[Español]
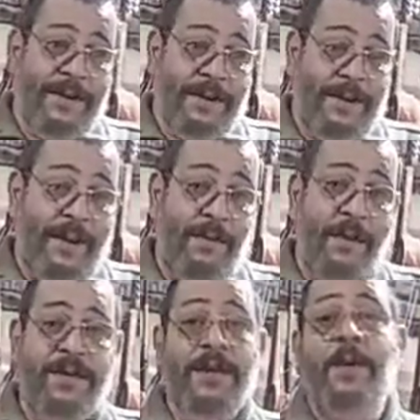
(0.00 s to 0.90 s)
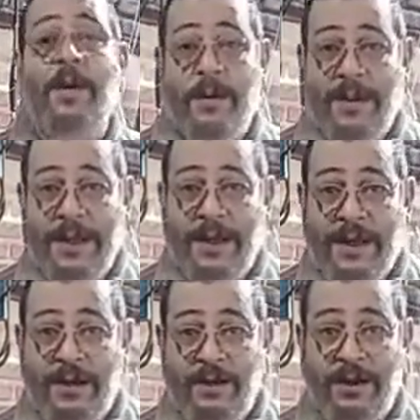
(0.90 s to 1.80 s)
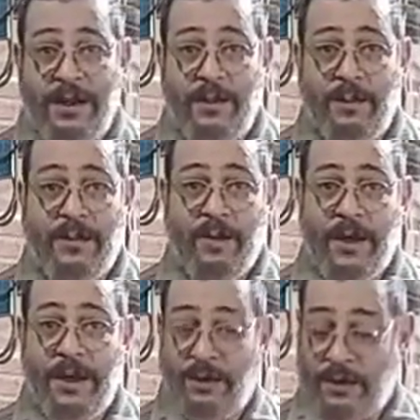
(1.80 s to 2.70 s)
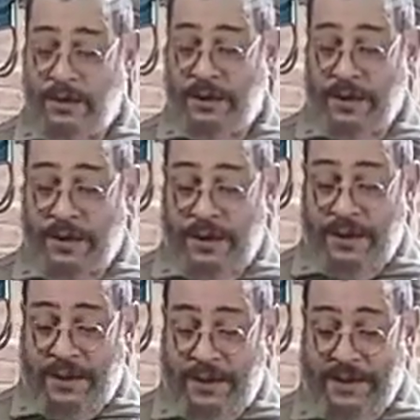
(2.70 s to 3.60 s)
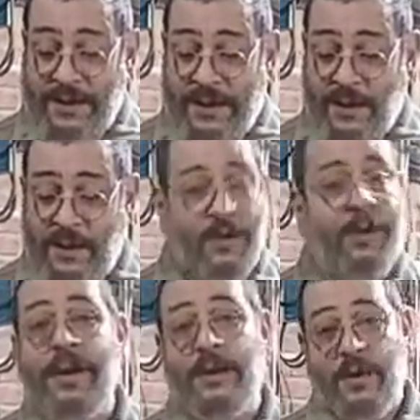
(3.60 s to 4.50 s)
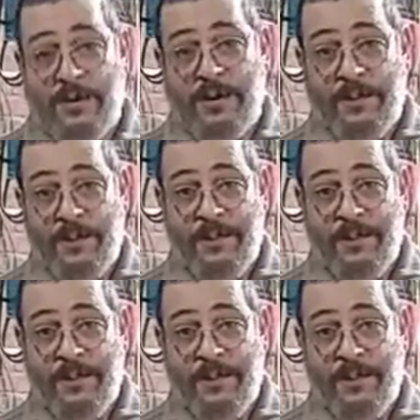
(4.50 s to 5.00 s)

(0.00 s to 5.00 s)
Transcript: Y después el problemita les conté con mi suegro. Así que bueno, hoy retomo.